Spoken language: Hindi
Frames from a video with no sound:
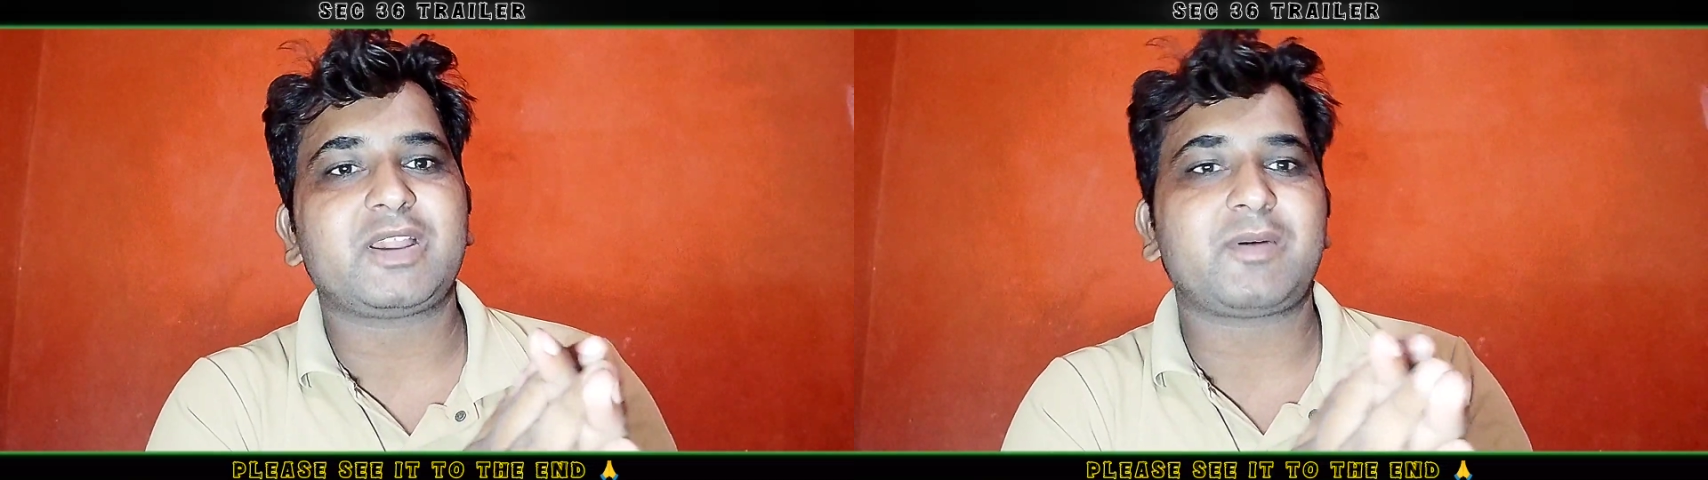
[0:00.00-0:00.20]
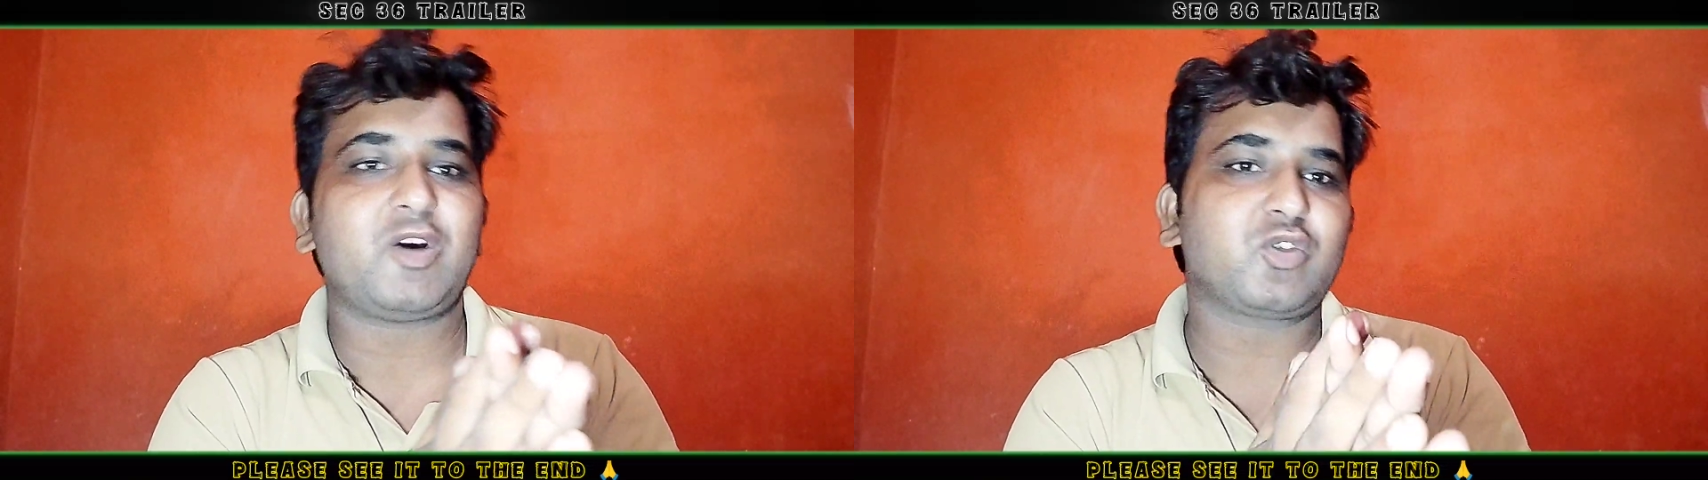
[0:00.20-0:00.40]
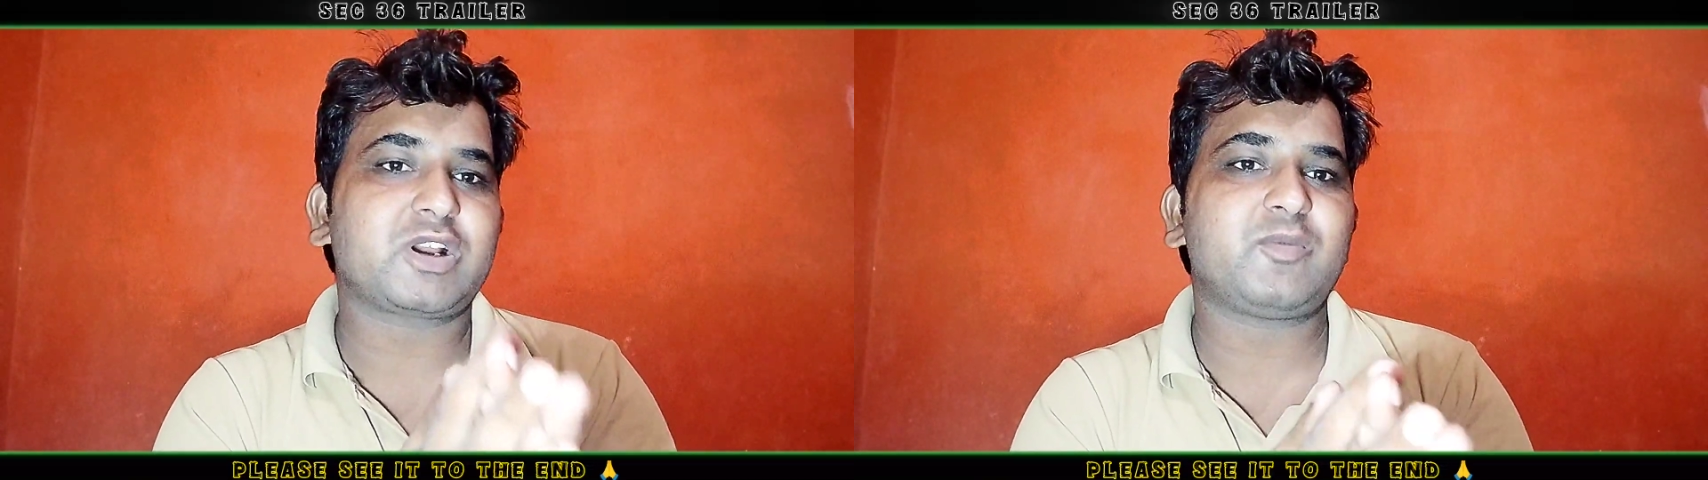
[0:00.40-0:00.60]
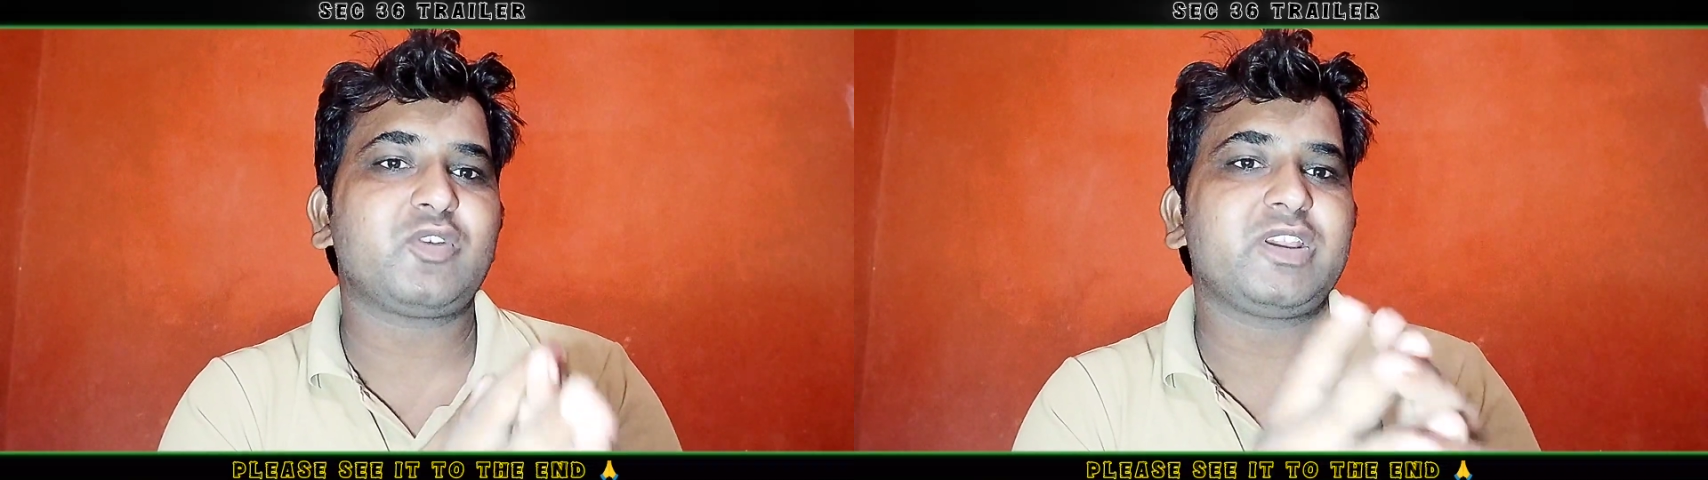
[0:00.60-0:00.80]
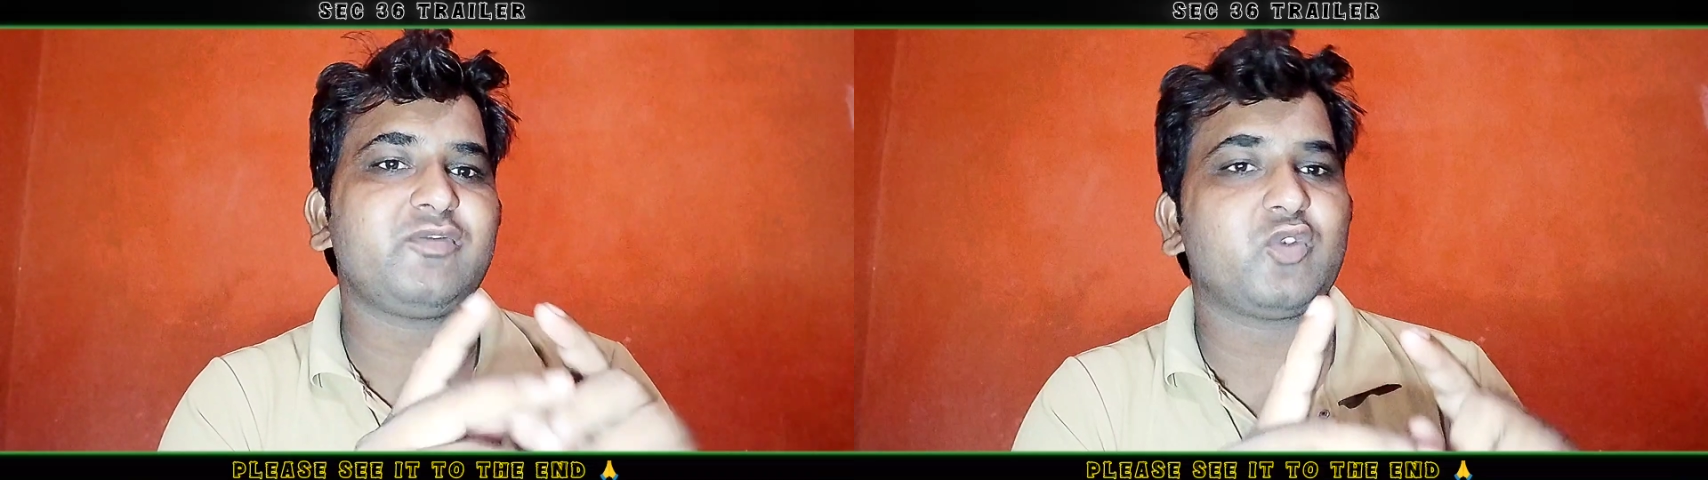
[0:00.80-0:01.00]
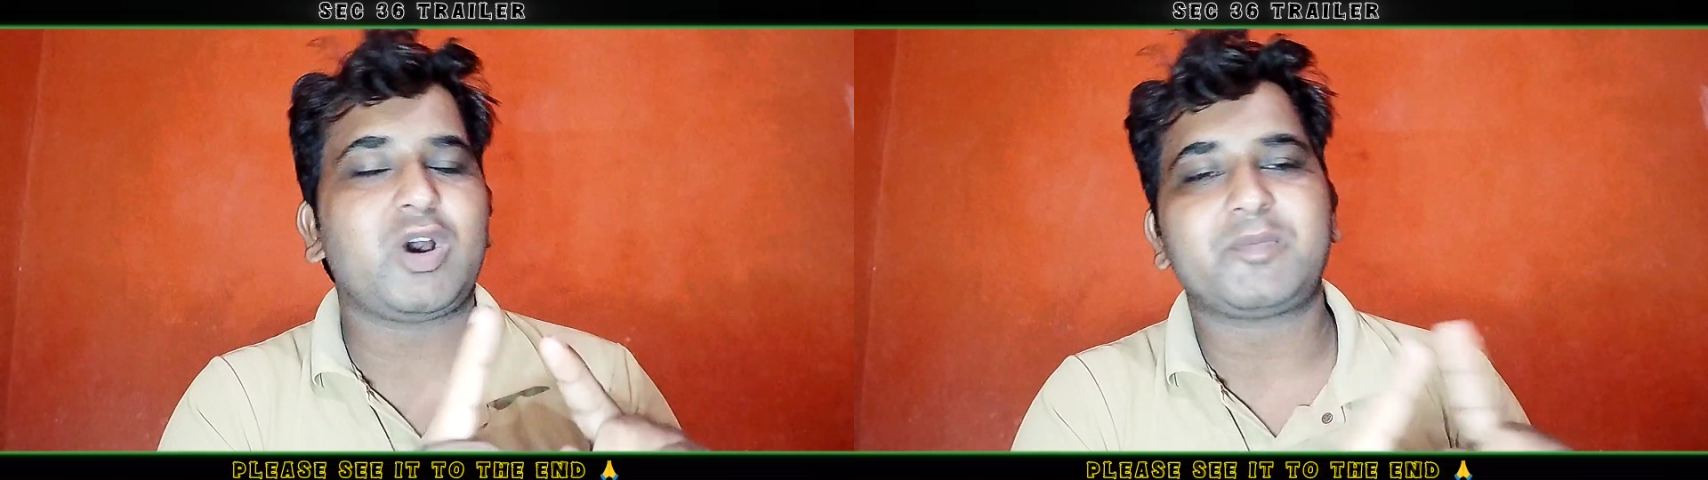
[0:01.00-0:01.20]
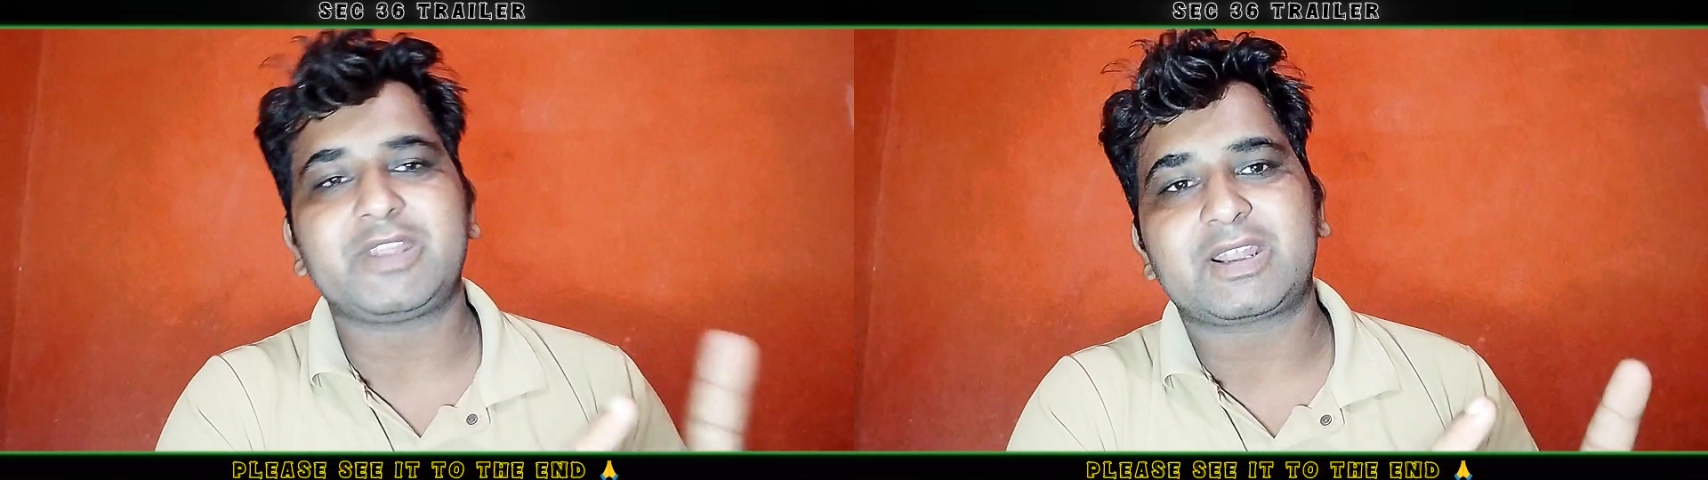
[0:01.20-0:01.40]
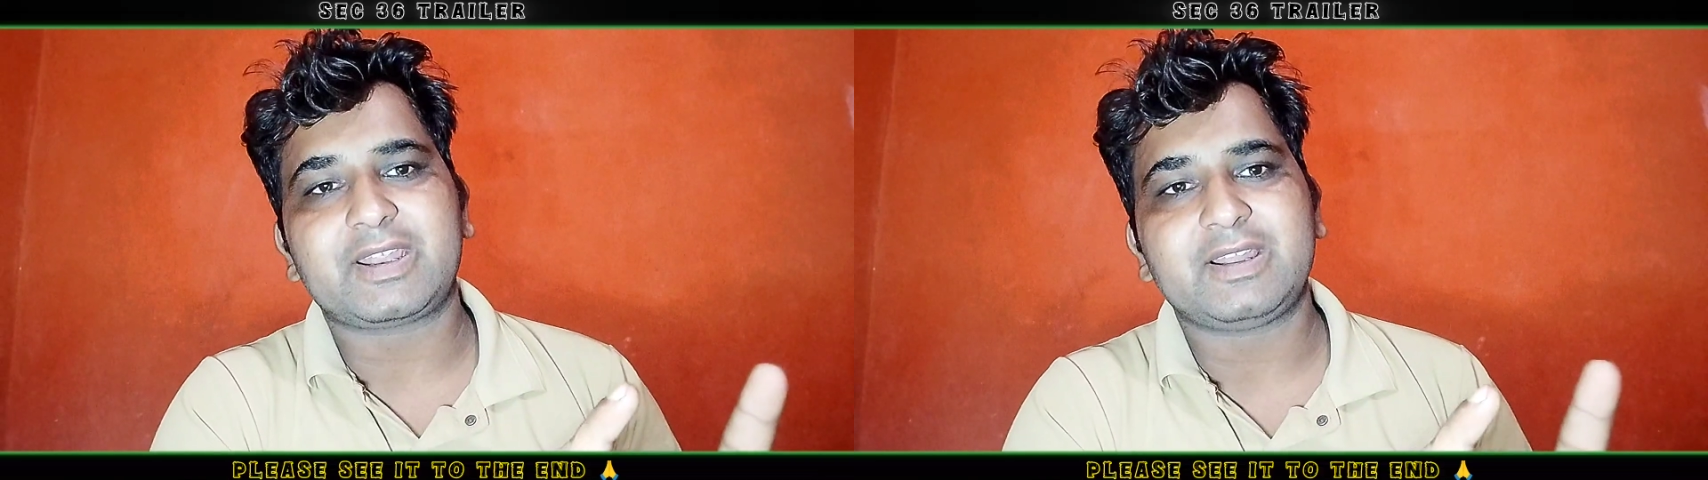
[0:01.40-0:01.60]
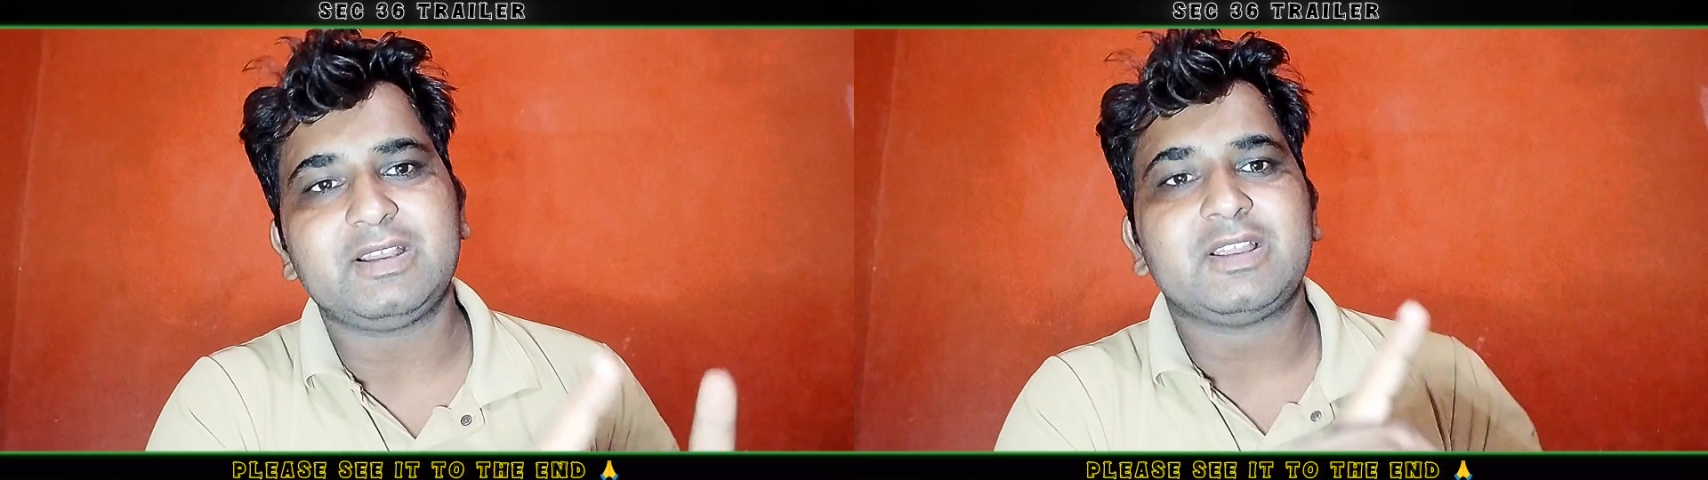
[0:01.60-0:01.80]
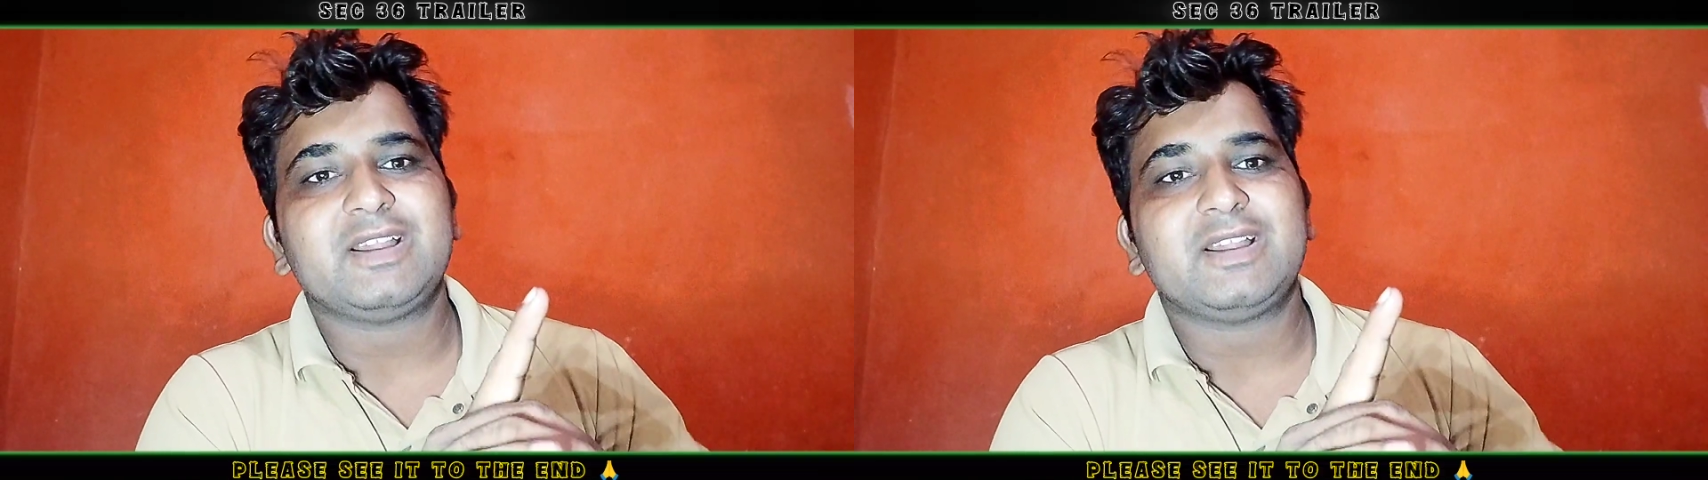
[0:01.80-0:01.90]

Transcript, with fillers: पे अब आउट कब होगी वो आप देख लेना